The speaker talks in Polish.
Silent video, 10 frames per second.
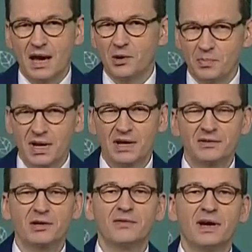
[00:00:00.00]
a ropa
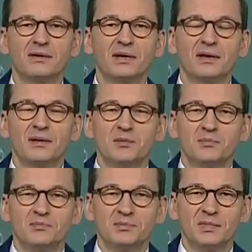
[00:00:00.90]
naftowa
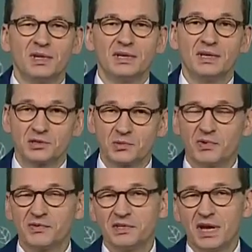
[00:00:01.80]
mm, jest
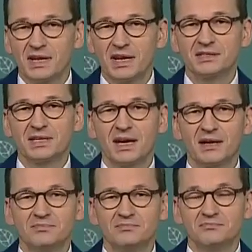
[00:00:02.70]
odpowiedzialna
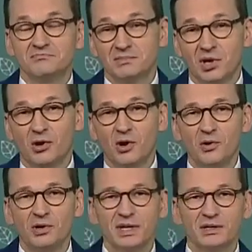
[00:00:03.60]
za
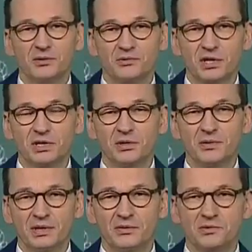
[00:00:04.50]
około 1
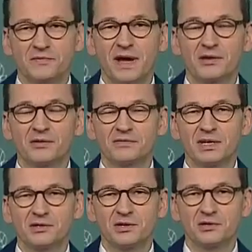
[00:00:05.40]
trzecią, 1 czwartą, w
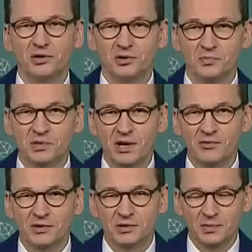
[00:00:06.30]
zależności od
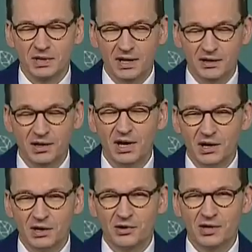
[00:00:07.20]
obszarów e,
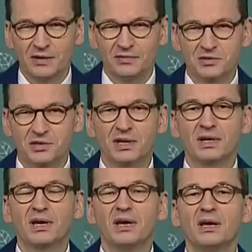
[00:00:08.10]
geograficznych,